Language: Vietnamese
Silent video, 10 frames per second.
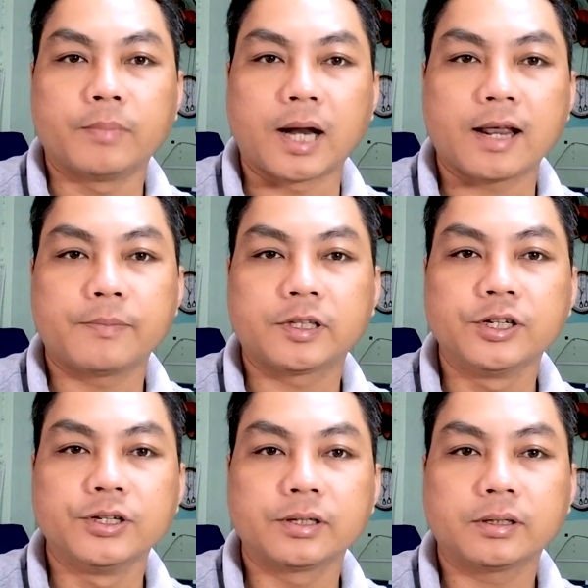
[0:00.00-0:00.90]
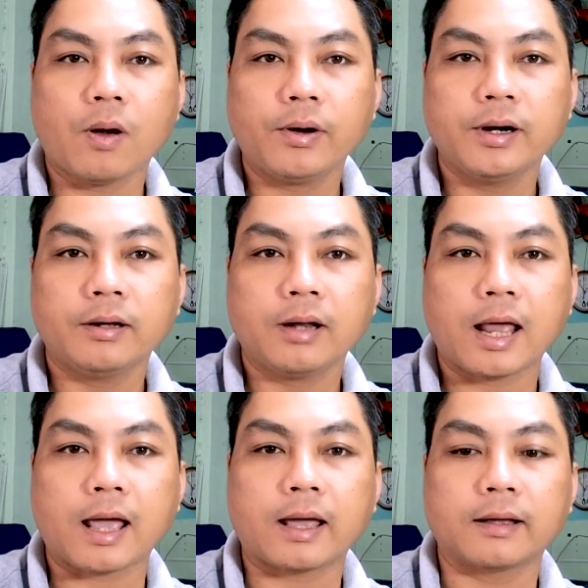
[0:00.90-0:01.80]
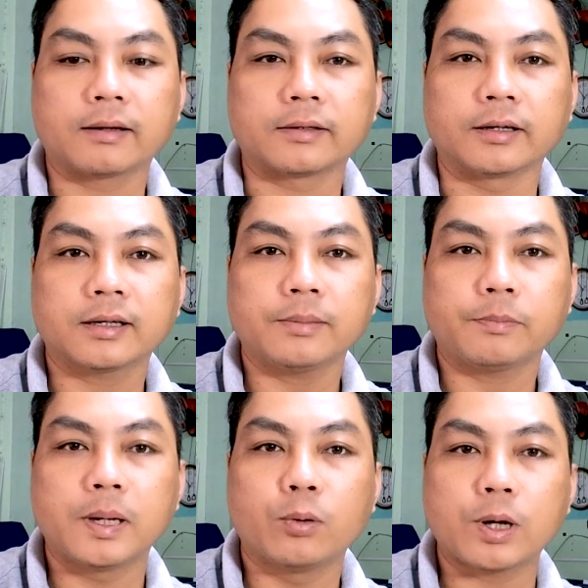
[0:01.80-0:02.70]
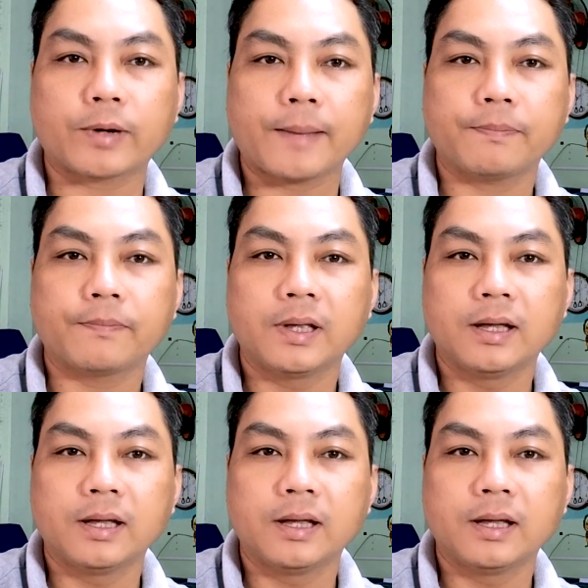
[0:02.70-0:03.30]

mình đây chưa nói đến là những cái menu cao cấp